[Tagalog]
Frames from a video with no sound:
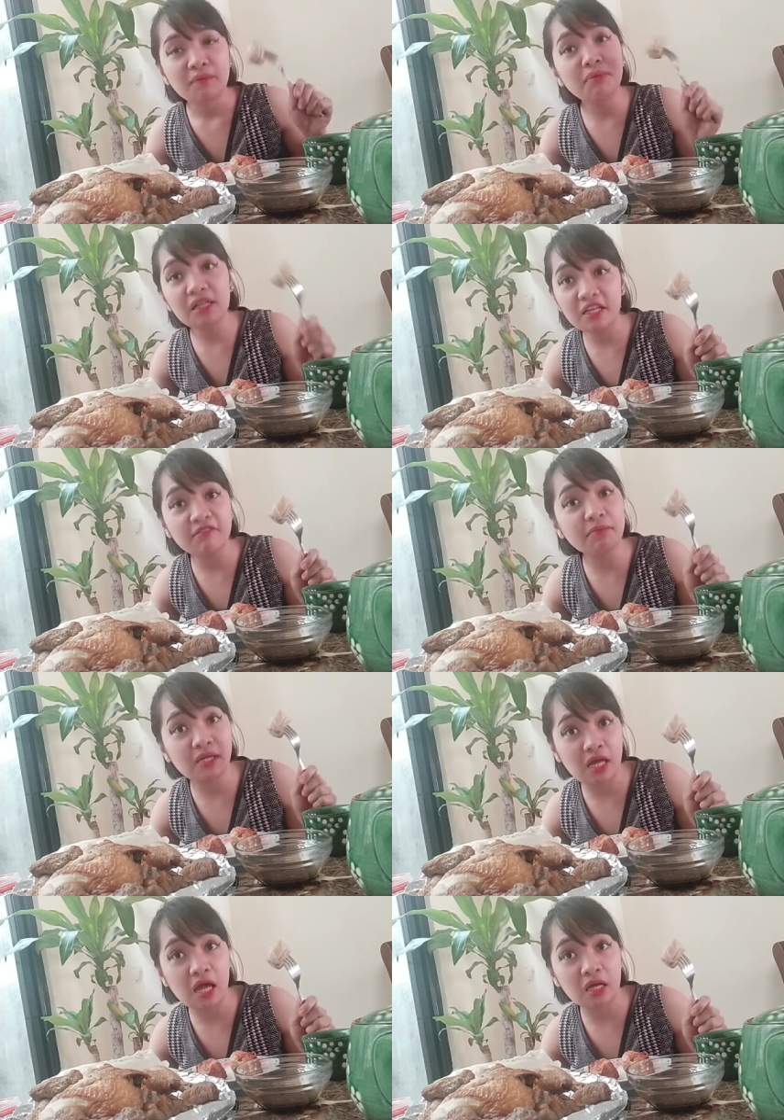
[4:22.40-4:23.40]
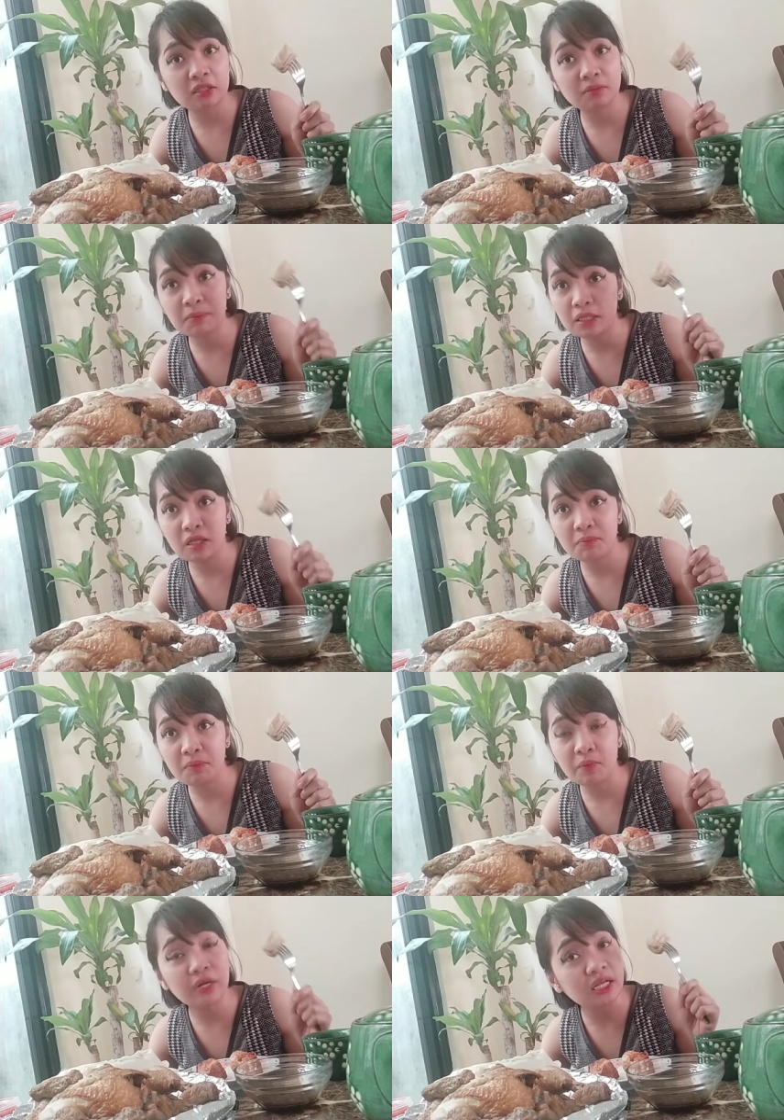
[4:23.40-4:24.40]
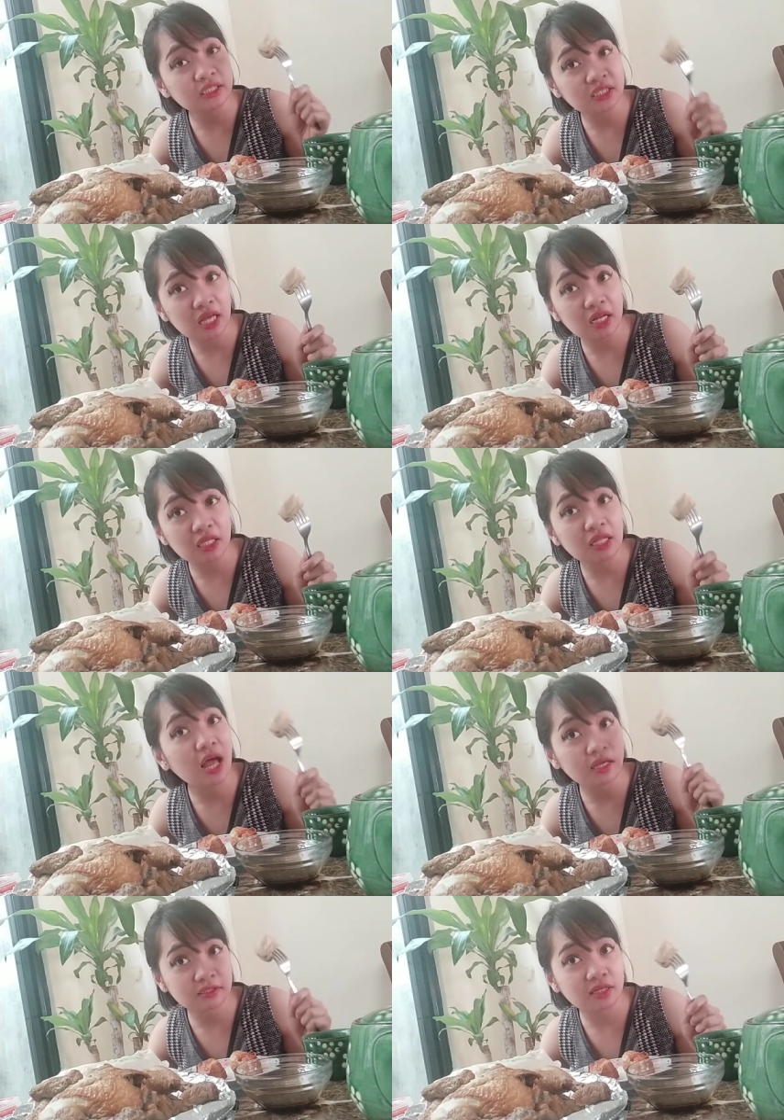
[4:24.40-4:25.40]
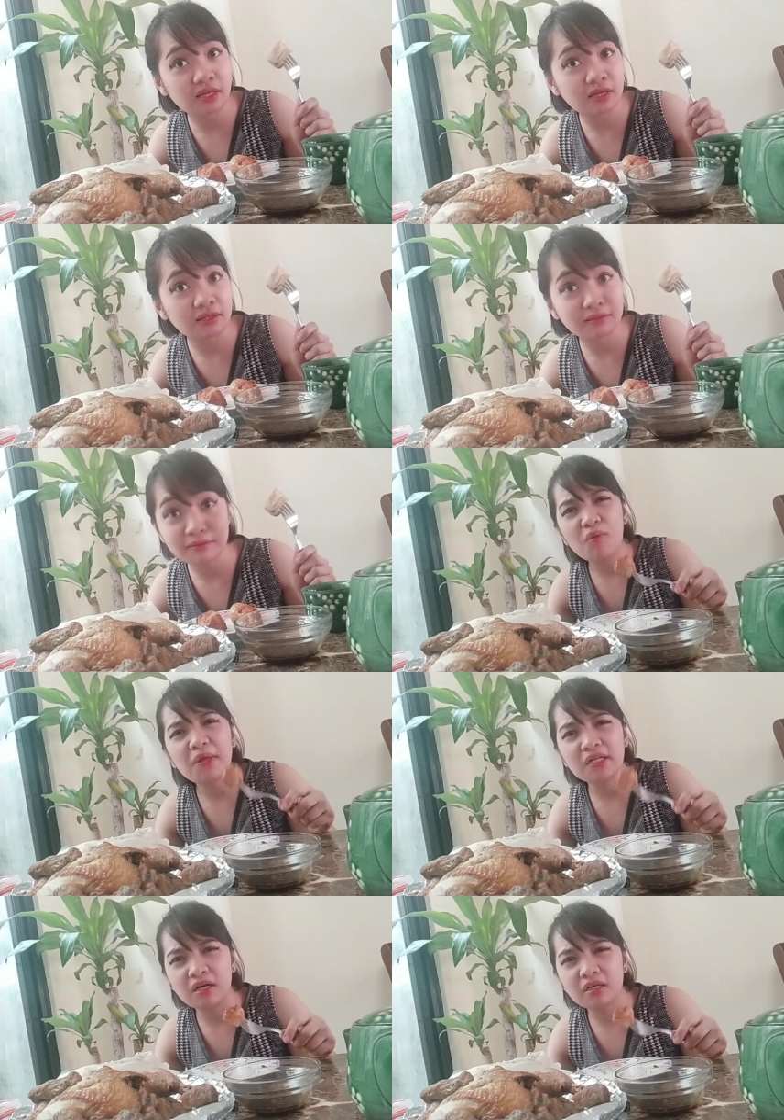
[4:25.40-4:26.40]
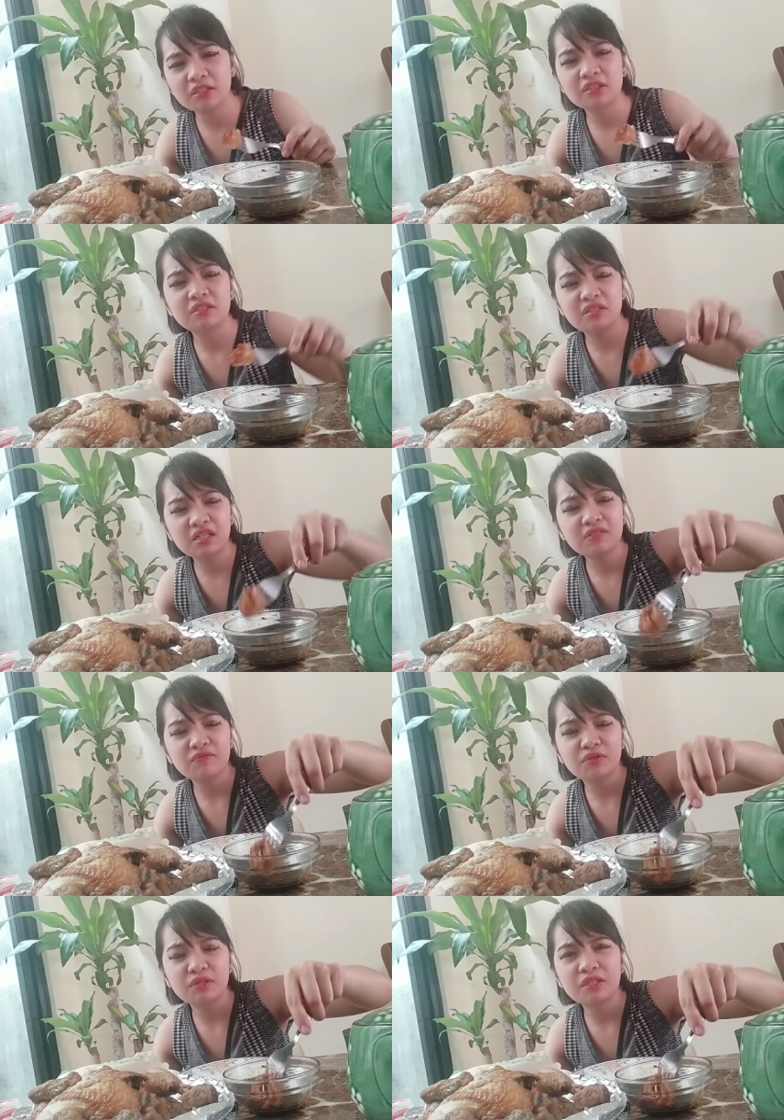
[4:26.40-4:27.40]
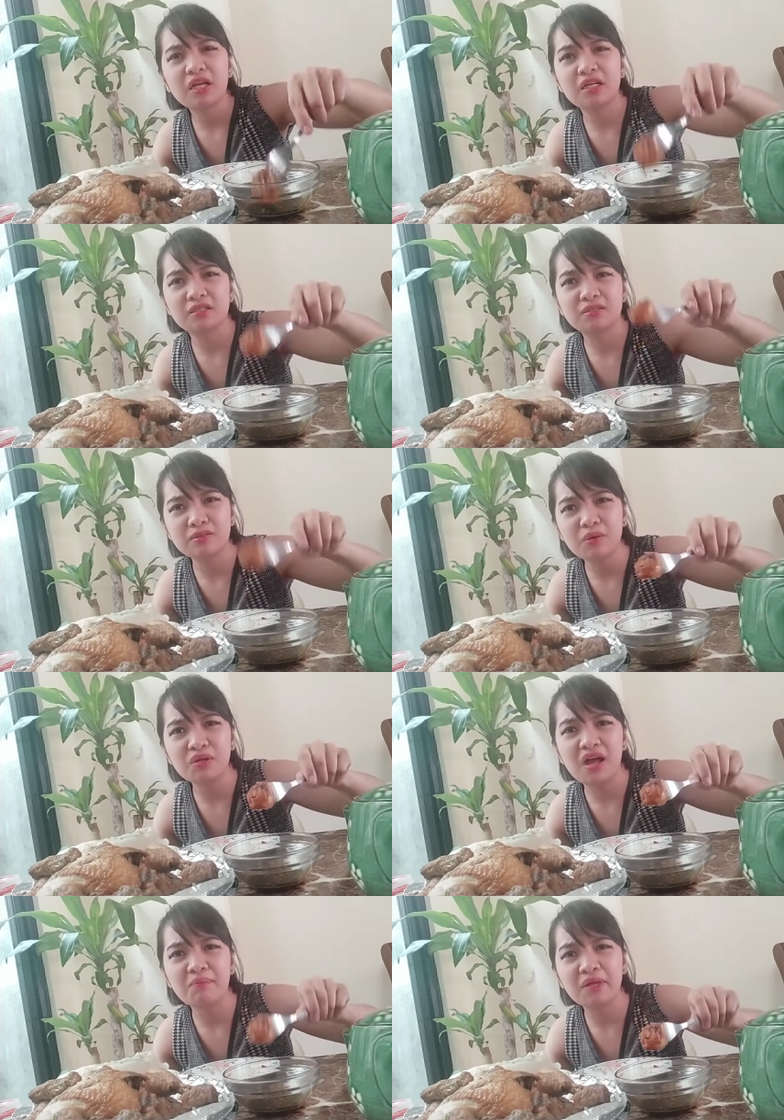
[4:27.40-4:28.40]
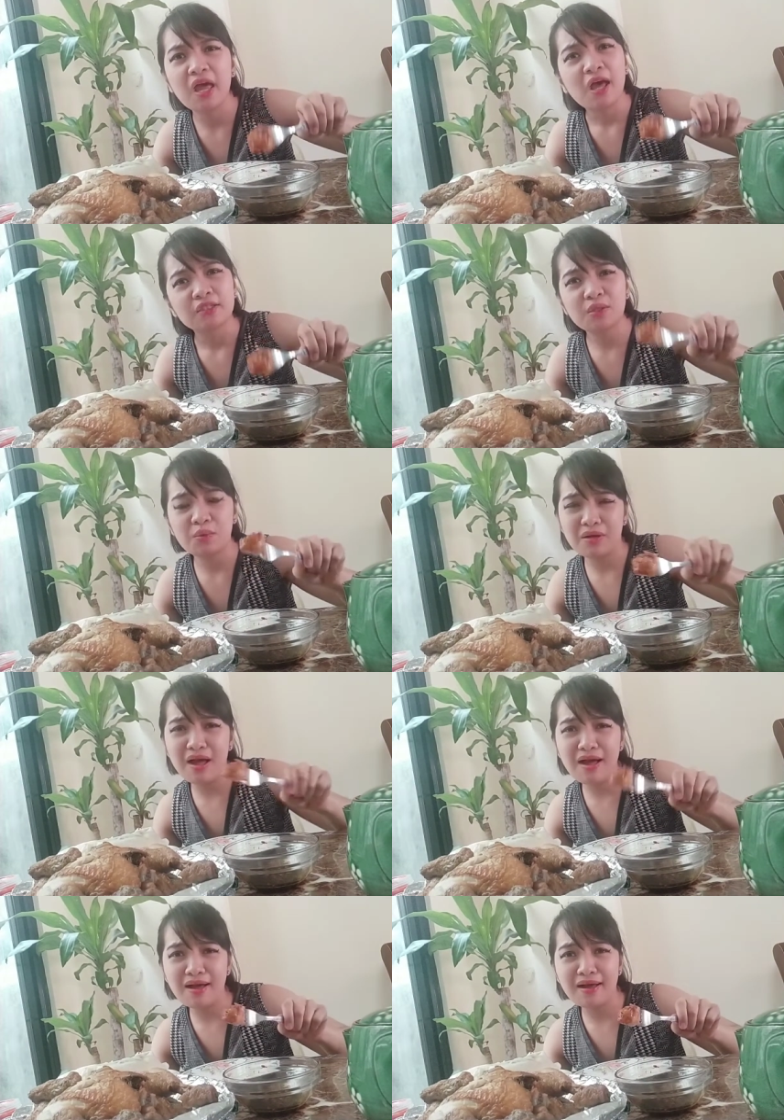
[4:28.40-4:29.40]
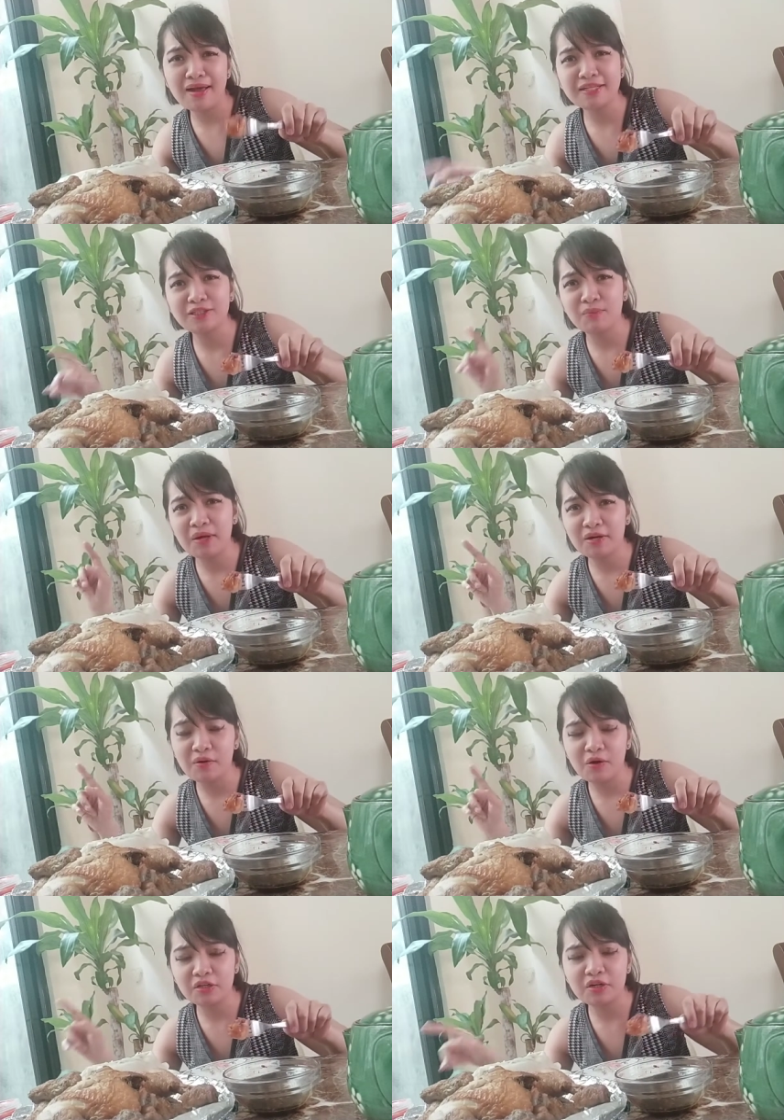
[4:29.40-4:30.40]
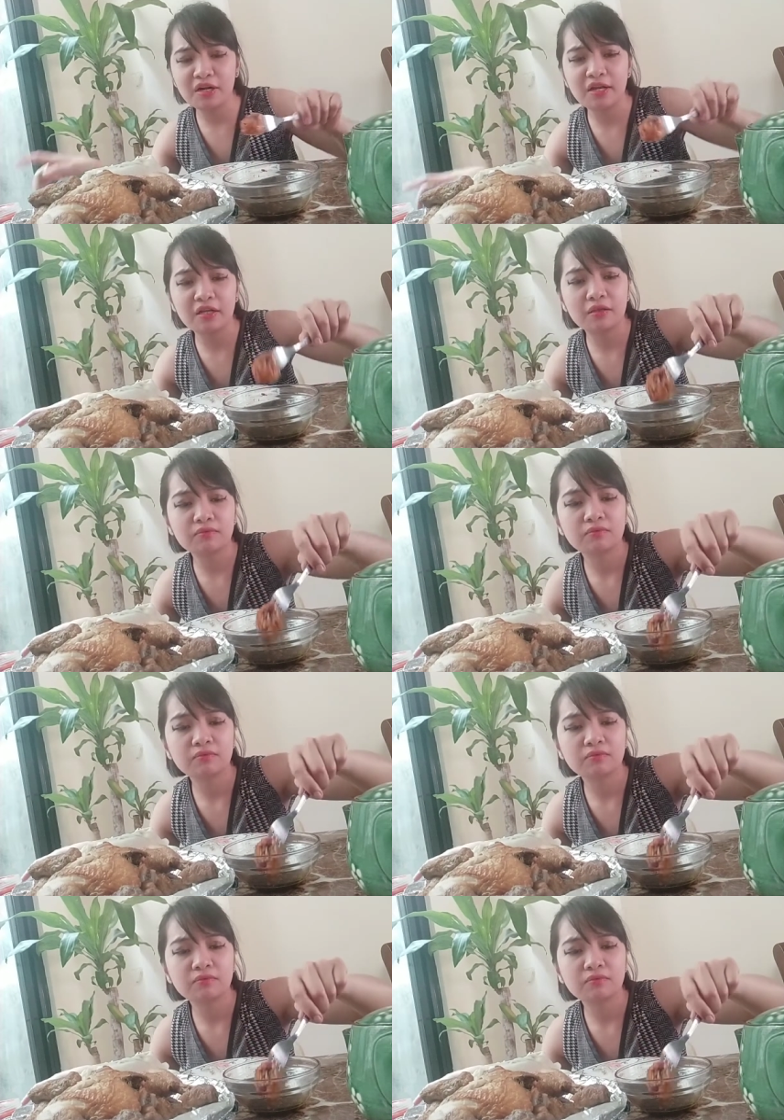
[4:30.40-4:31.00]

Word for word: Believe me guys, believe me. When I said it, I said it. Oh my gosh, this food is so yummy. So guys, you better order it.